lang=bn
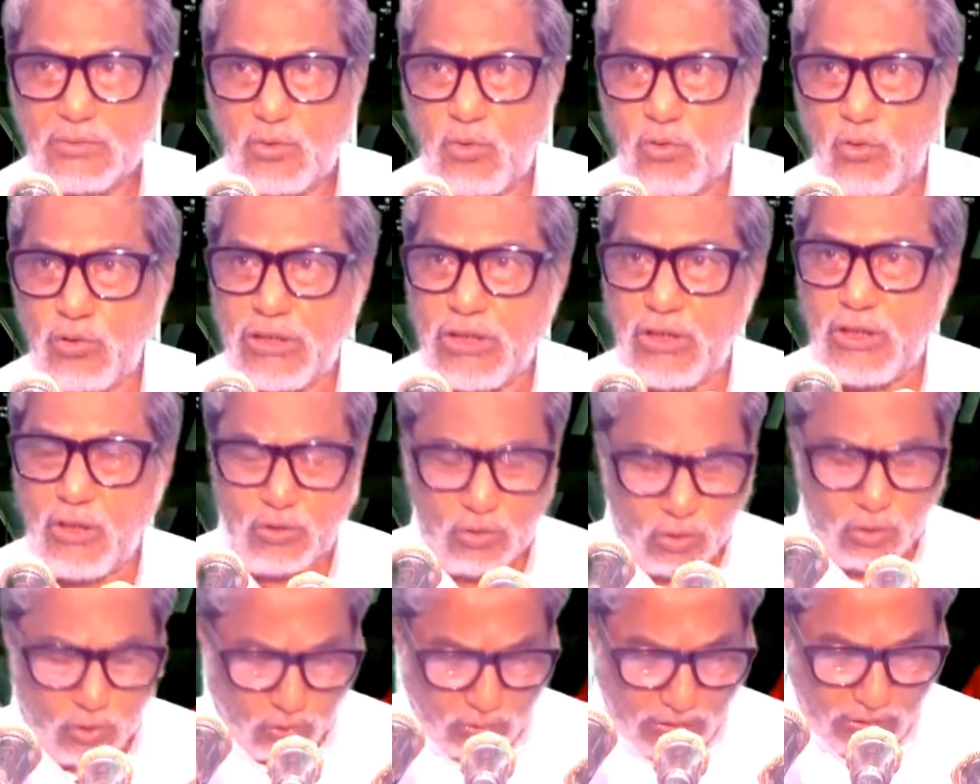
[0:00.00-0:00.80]

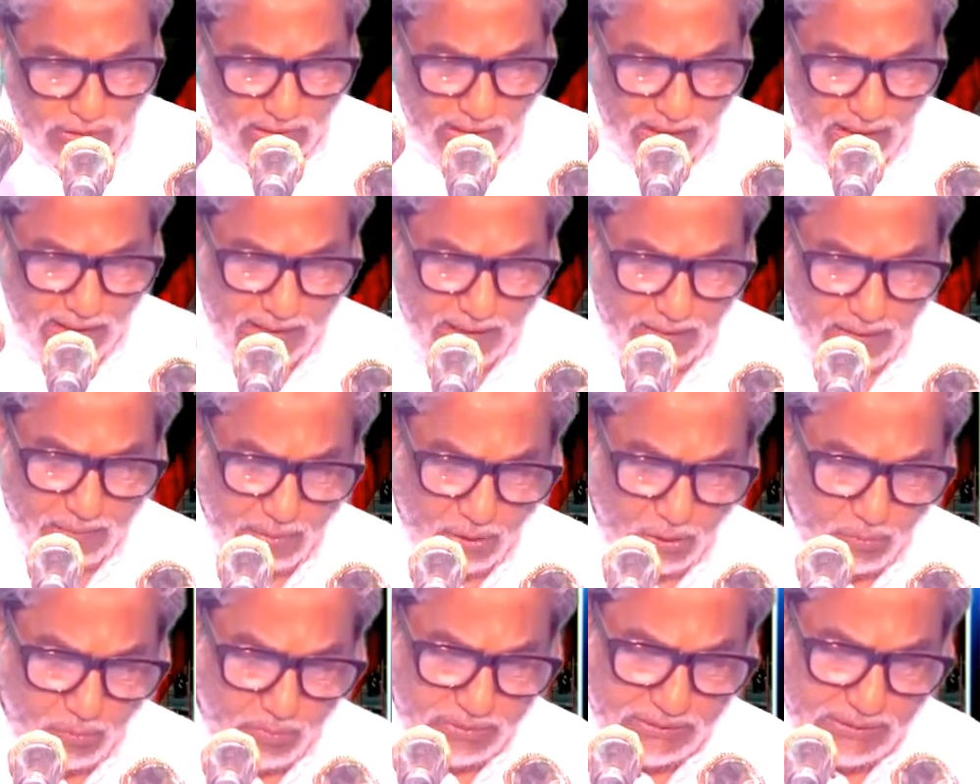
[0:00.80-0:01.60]
কঠিনতর তারা
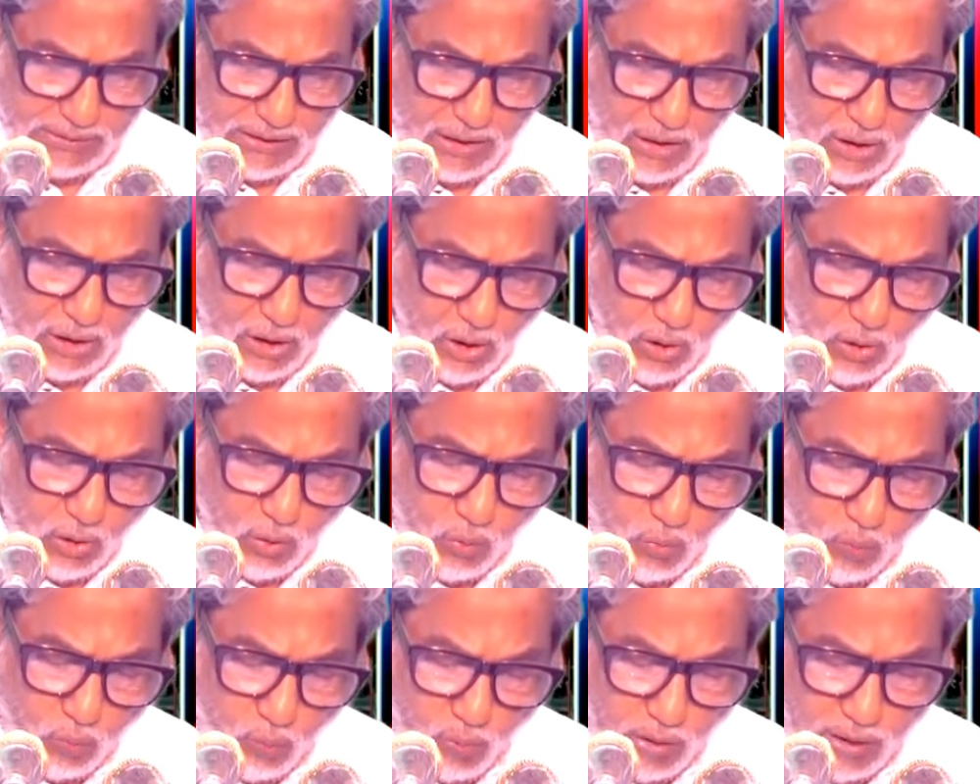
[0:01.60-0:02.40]
আল্লাহর ভালোবাসায়
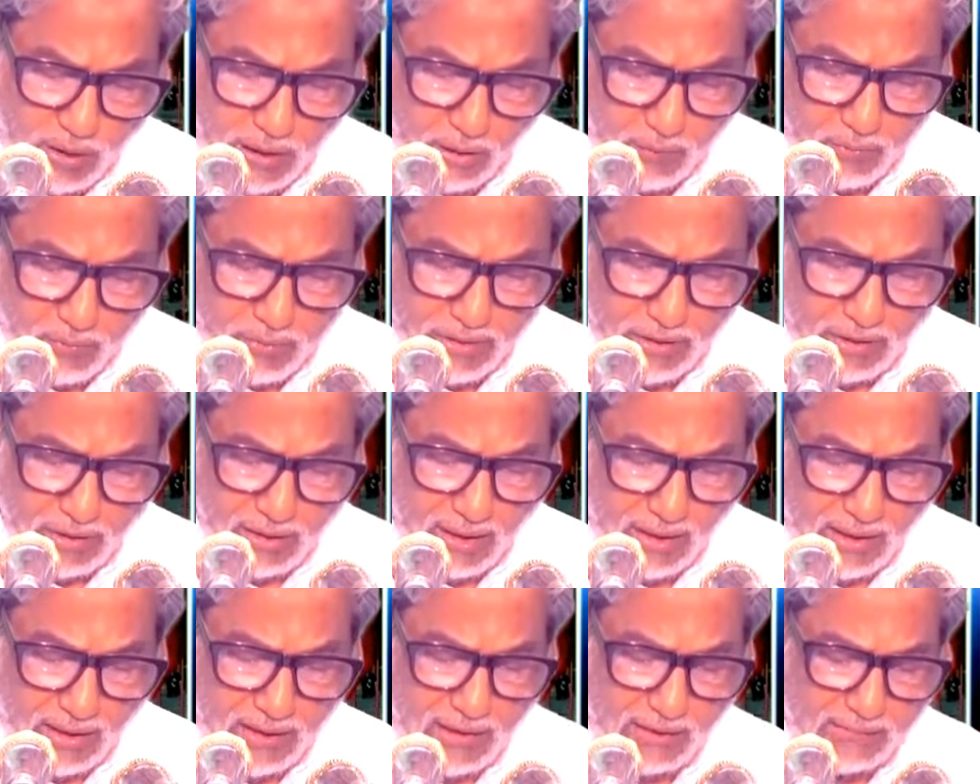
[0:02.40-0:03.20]
ওয়ালাউ
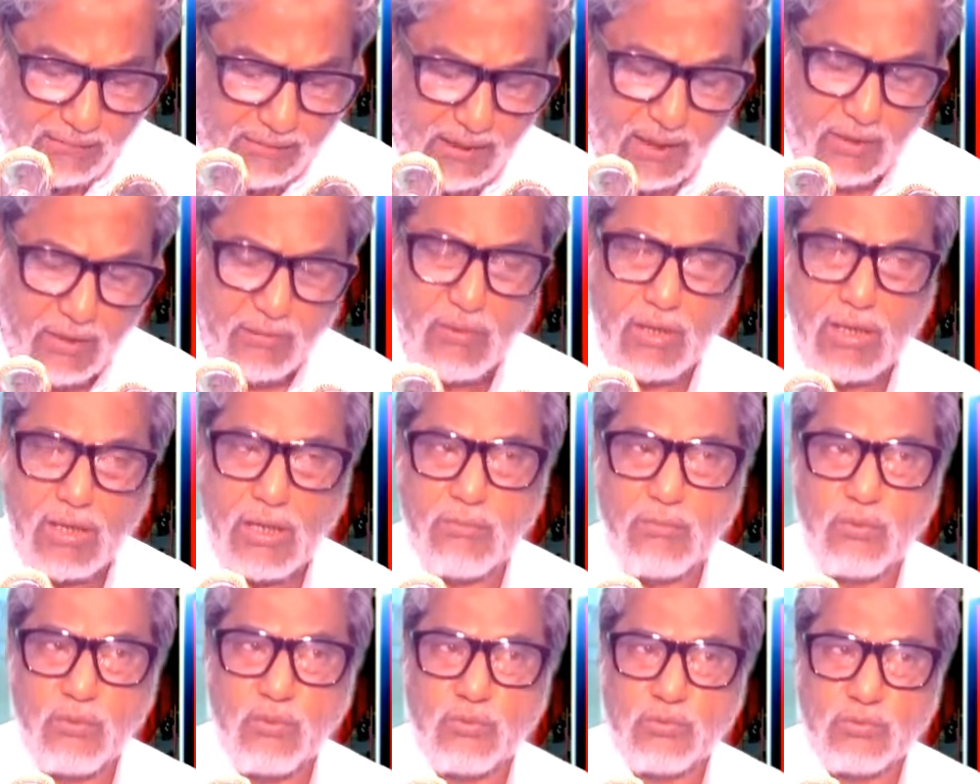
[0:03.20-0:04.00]
ইয়ারা আল্লাদিনা
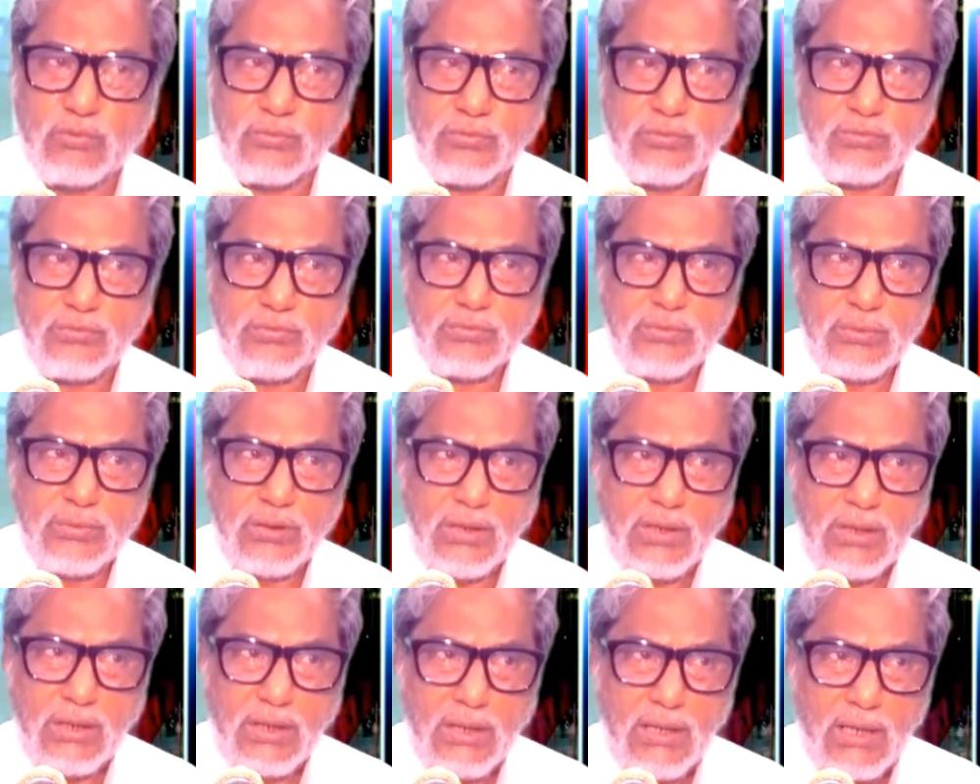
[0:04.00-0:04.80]
জালামু
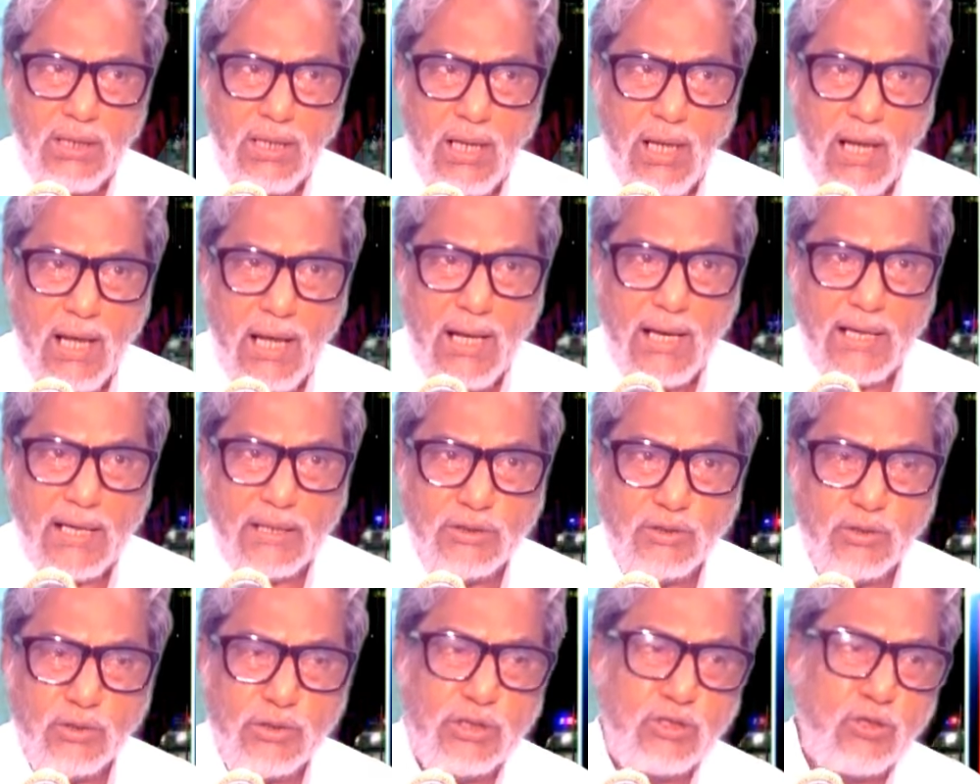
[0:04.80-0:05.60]

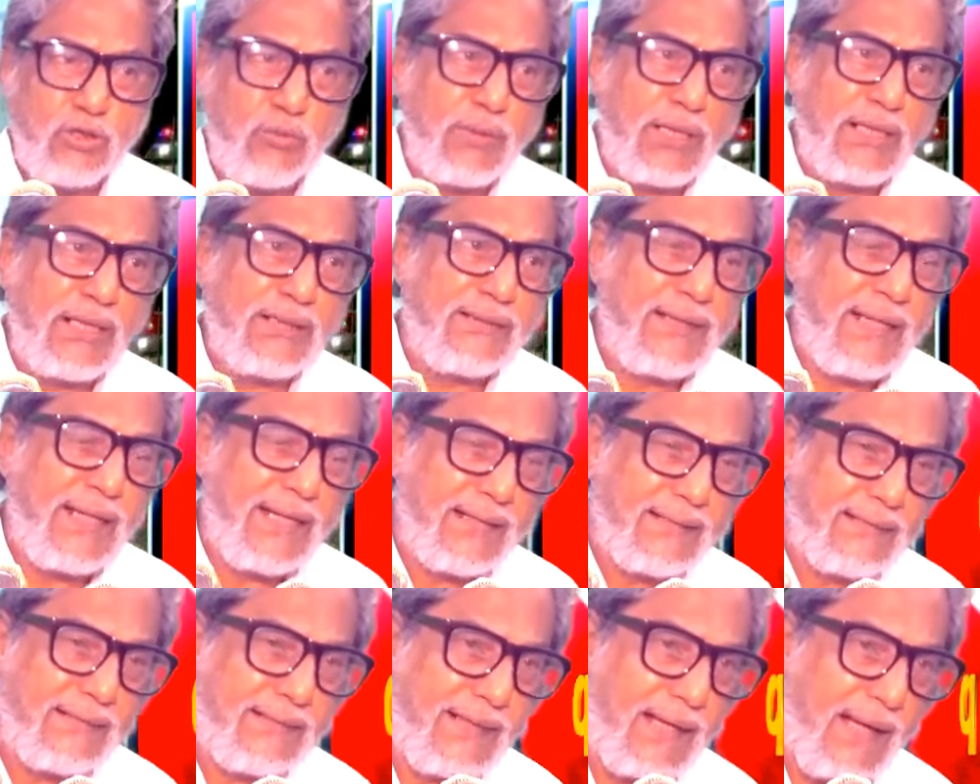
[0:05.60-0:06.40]
আর যদি তোমরা
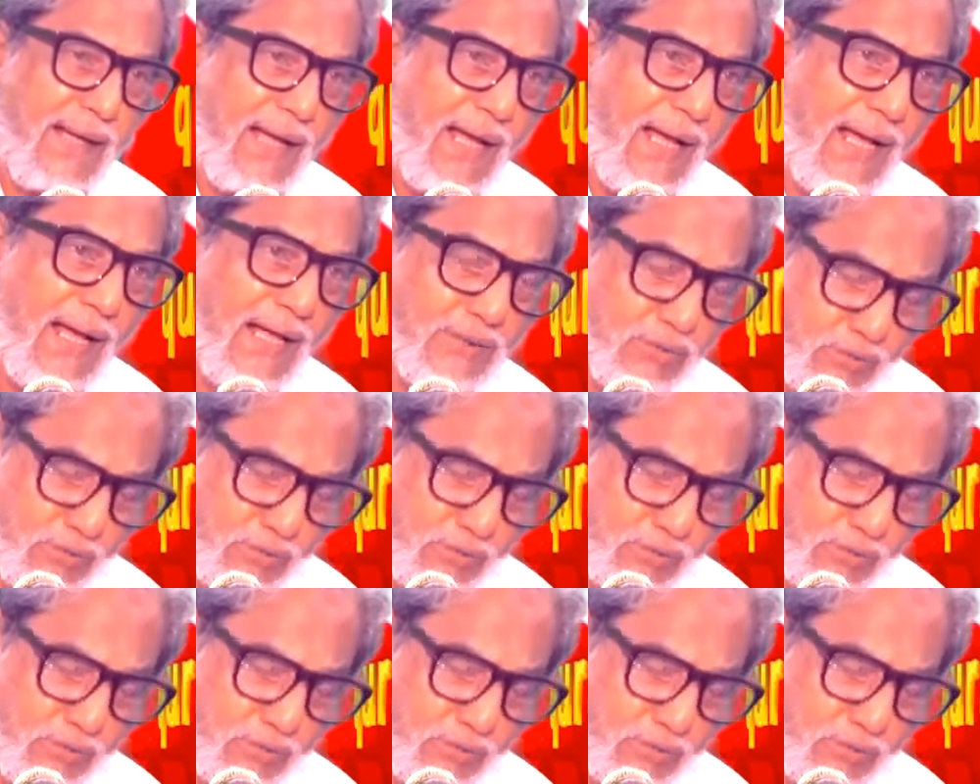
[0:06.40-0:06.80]
দেখতে আহা